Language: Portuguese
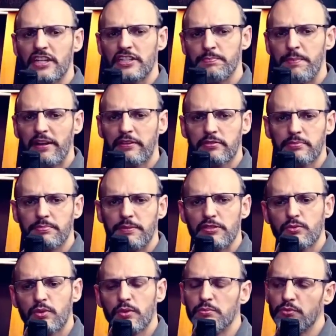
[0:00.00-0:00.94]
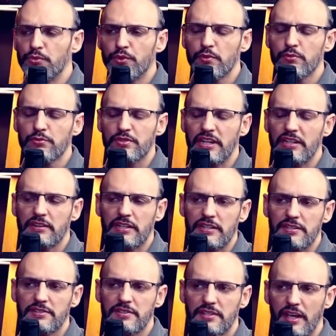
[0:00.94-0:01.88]
dos aspectos mais comuns entre
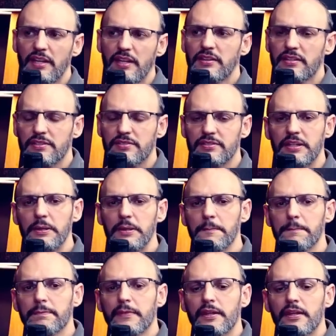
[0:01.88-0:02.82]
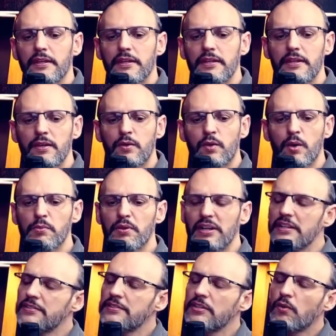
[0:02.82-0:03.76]
as seitas, né? E como
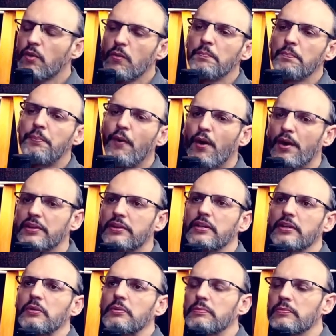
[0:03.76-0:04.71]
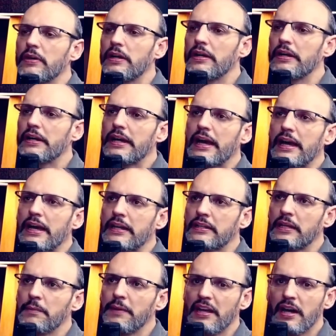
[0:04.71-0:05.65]
elas se comportam? É,
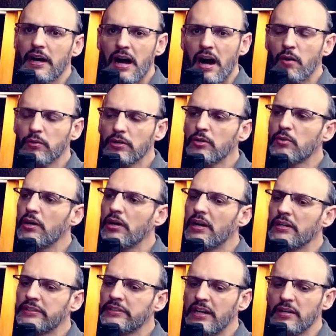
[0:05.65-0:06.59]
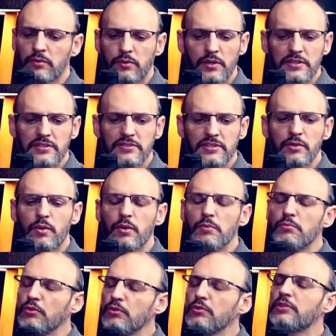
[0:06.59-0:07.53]
também há algo, é, tem coisas em
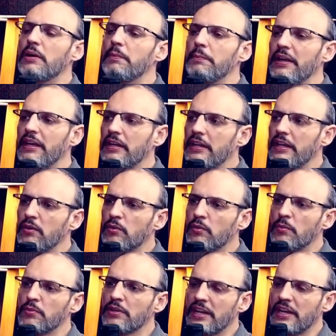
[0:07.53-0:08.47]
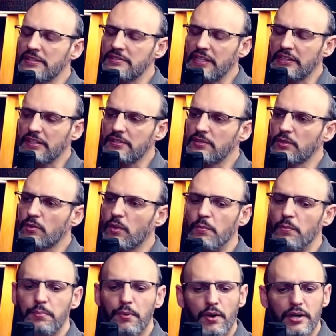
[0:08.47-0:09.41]
comum também, né? Como que as seitas se
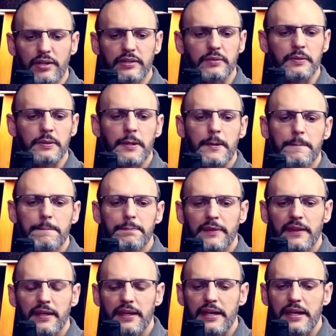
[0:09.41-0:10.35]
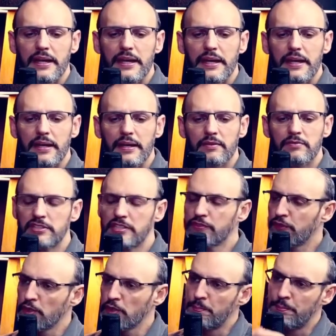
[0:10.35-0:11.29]
comportam. É, você
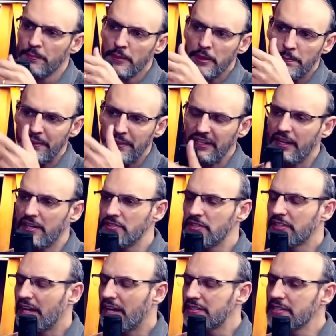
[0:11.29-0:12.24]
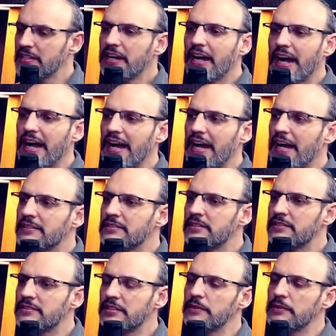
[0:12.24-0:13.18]
falou pregando de casa em casa,
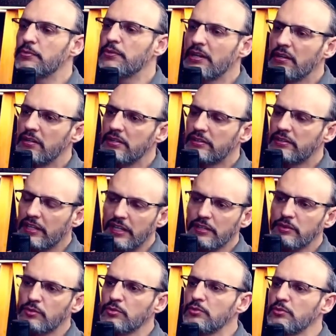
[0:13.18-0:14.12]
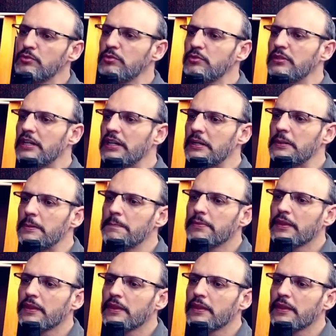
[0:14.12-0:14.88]
distribuindo literatura,